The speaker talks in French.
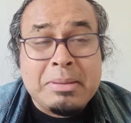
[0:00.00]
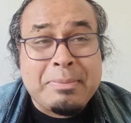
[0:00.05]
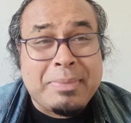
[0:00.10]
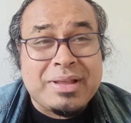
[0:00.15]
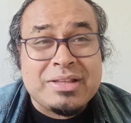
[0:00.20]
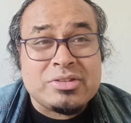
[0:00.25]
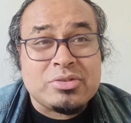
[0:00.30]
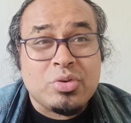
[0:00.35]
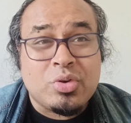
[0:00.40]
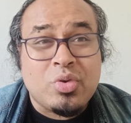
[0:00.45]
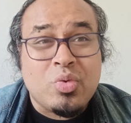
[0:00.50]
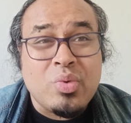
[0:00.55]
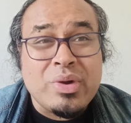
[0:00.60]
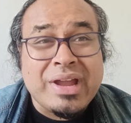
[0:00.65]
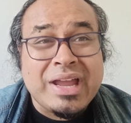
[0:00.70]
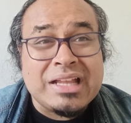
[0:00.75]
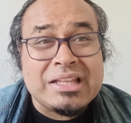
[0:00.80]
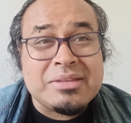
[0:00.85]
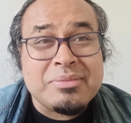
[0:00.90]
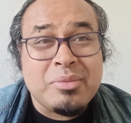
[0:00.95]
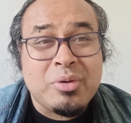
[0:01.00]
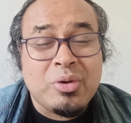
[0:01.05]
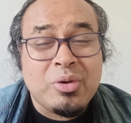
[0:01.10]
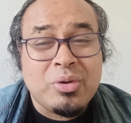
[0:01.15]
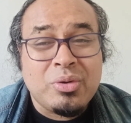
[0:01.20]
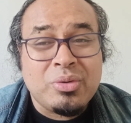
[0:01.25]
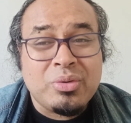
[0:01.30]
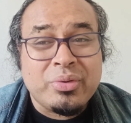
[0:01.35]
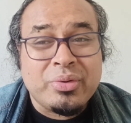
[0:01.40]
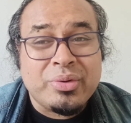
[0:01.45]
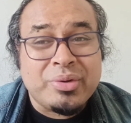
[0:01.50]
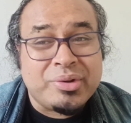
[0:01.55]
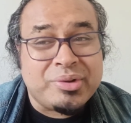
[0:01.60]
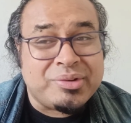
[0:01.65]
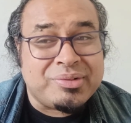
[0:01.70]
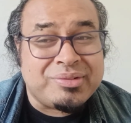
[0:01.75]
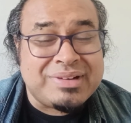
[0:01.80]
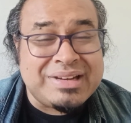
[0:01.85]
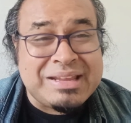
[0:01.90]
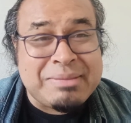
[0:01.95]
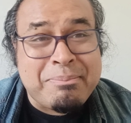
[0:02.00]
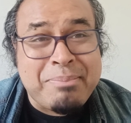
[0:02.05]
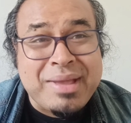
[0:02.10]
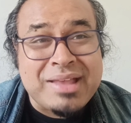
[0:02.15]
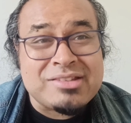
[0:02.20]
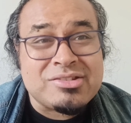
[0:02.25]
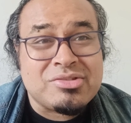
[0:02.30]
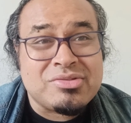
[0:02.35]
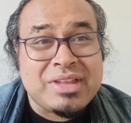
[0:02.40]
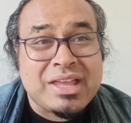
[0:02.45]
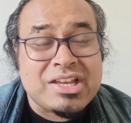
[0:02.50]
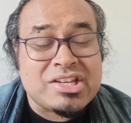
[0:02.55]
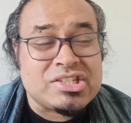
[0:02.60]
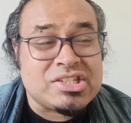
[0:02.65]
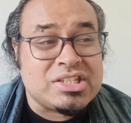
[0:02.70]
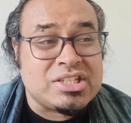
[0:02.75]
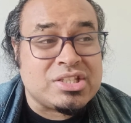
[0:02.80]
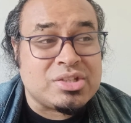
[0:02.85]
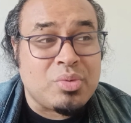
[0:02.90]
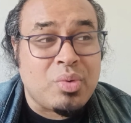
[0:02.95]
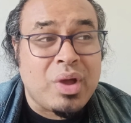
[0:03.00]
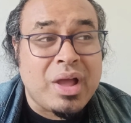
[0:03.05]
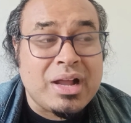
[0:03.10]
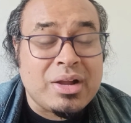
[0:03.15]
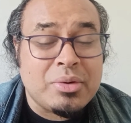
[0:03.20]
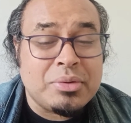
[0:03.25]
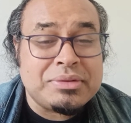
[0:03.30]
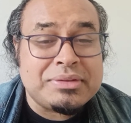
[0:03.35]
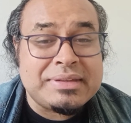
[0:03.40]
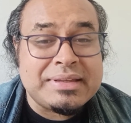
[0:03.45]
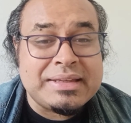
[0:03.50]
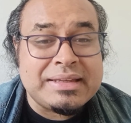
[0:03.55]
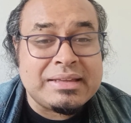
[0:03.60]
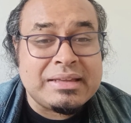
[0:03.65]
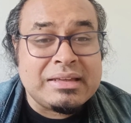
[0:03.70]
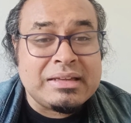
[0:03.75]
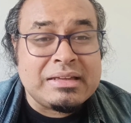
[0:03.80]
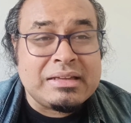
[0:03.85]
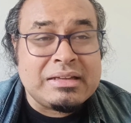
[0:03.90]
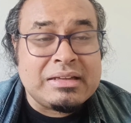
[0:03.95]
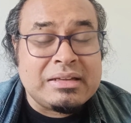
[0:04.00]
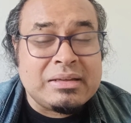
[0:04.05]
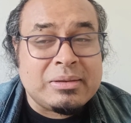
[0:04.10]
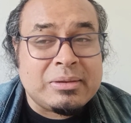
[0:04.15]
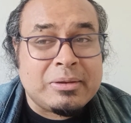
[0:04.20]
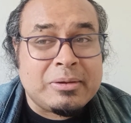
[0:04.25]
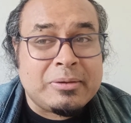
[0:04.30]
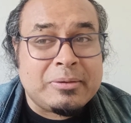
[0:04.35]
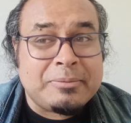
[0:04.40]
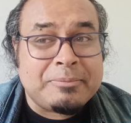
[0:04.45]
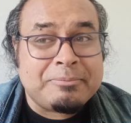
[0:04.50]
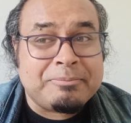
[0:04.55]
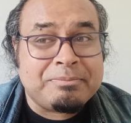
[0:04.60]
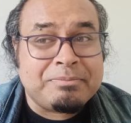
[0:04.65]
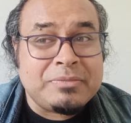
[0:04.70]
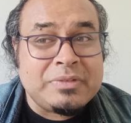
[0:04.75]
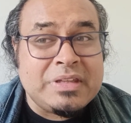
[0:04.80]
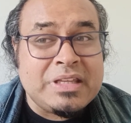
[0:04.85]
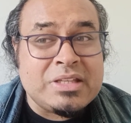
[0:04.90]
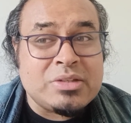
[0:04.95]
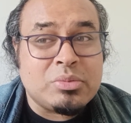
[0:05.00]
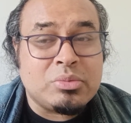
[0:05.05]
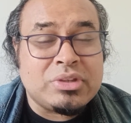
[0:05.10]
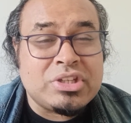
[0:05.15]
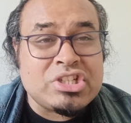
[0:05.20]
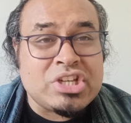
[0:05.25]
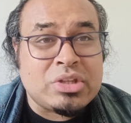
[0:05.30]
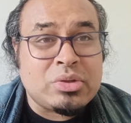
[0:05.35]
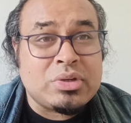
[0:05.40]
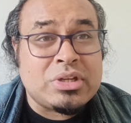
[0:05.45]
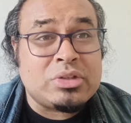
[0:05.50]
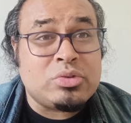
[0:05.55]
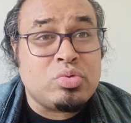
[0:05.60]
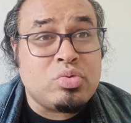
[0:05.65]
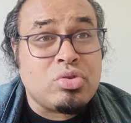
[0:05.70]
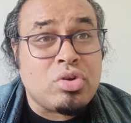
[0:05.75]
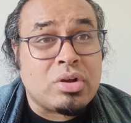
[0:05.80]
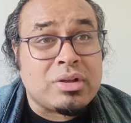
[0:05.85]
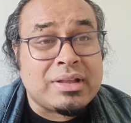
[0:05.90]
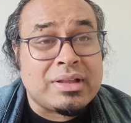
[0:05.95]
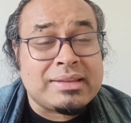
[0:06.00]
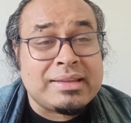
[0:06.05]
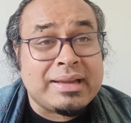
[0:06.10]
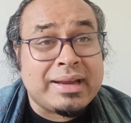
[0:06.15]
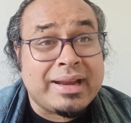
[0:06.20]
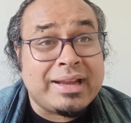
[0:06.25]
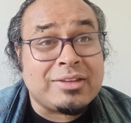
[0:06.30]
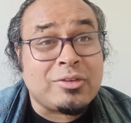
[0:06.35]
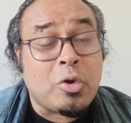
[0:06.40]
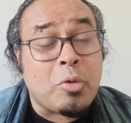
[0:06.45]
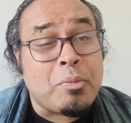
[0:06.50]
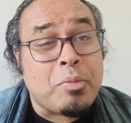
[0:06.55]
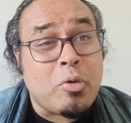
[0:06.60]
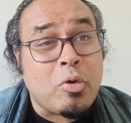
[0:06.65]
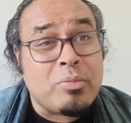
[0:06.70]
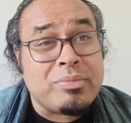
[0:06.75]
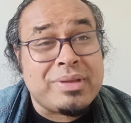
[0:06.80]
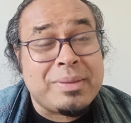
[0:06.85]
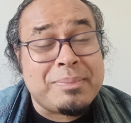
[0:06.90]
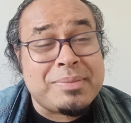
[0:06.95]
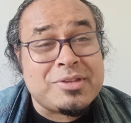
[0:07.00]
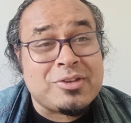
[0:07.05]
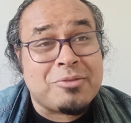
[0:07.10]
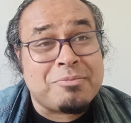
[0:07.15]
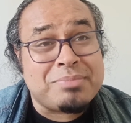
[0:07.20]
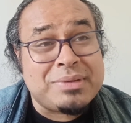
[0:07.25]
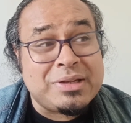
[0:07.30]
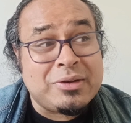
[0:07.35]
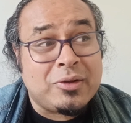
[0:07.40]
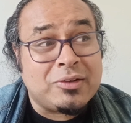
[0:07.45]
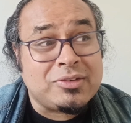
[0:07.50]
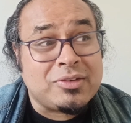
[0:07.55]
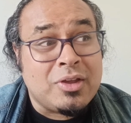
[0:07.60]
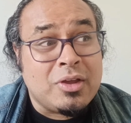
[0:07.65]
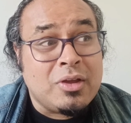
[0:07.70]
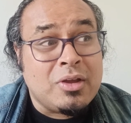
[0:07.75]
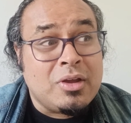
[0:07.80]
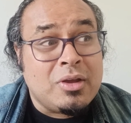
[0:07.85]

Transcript: Parce que concrètement, euh, les personnages qui sont à côté, euh, ils ont déjà donné tout leur intérêt dans le premier épisode pilote.